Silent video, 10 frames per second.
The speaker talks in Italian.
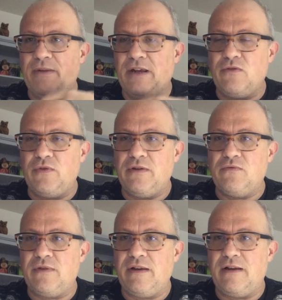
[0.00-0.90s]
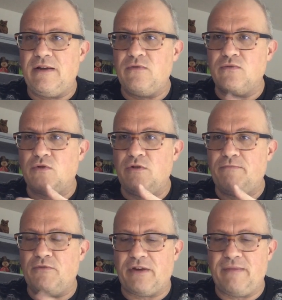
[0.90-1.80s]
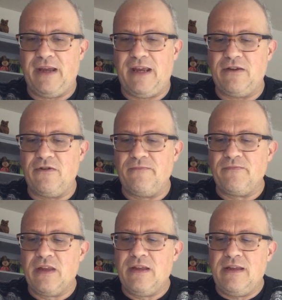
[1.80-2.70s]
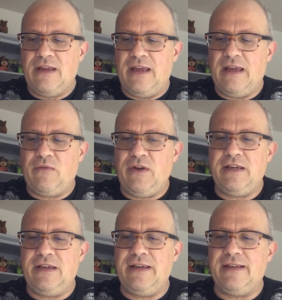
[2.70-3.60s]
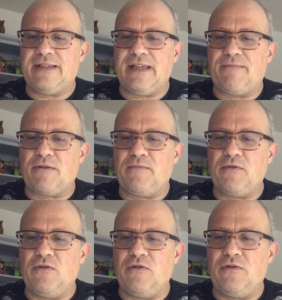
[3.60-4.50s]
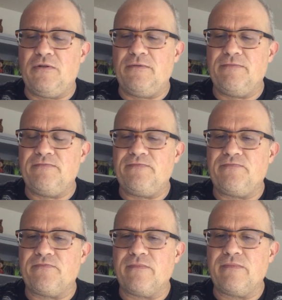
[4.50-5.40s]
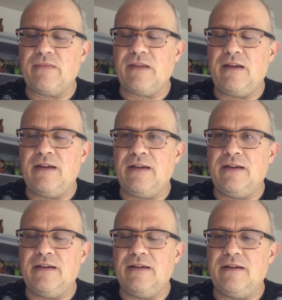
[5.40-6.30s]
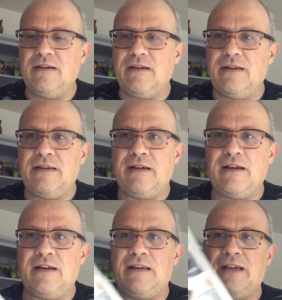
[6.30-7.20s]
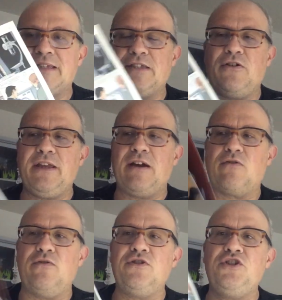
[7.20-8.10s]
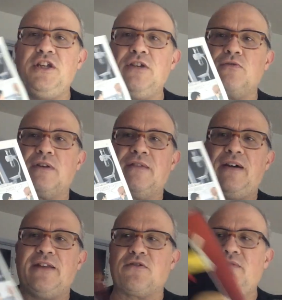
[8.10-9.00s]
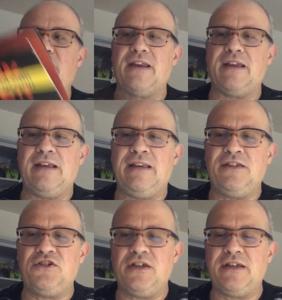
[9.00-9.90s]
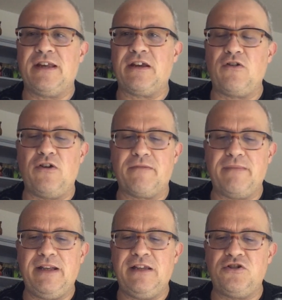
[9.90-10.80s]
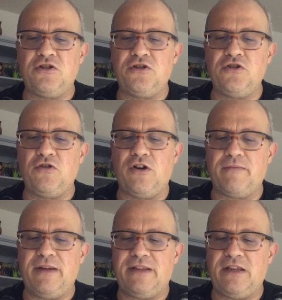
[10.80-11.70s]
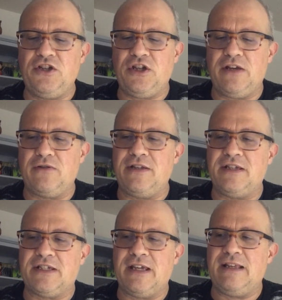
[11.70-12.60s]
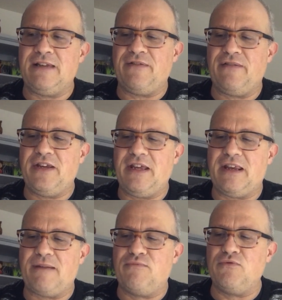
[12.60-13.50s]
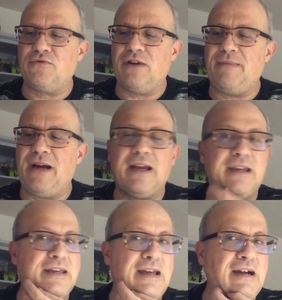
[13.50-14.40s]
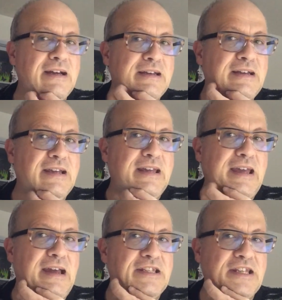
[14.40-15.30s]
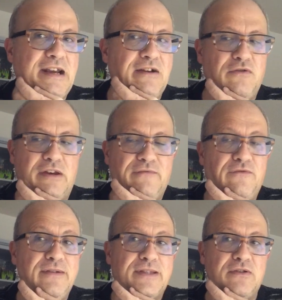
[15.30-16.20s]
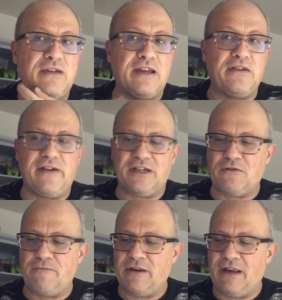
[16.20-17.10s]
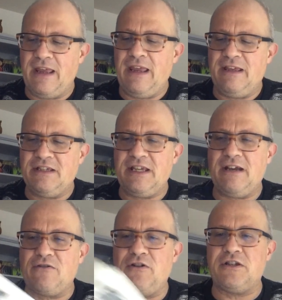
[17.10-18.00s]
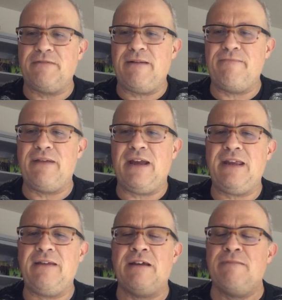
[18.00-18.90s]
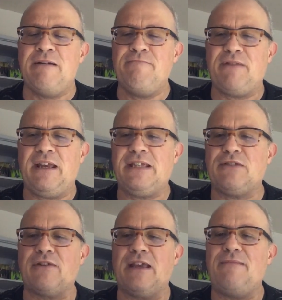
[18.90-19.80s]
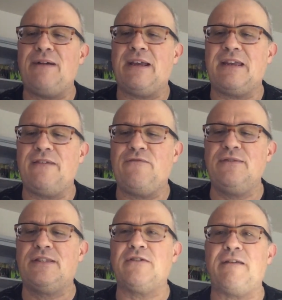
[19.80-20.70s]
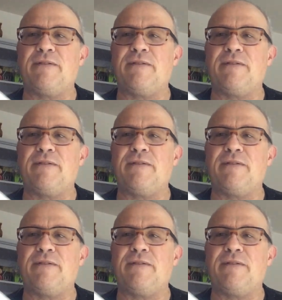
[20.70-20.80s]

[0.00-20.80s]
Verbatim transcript: per lui un, un colpo tremendo. E quindi inizia proprio mh, mm, eh, la, la, storia con Ginko che va a trovare l'ingegnere Corbett, Giorgio Corbett, dicendogli se gli fa vedere appunto la macchina che era ancora in funzione e che doveva scoprire e si accorge ben, bene, eh, ben presto che la macchina funziona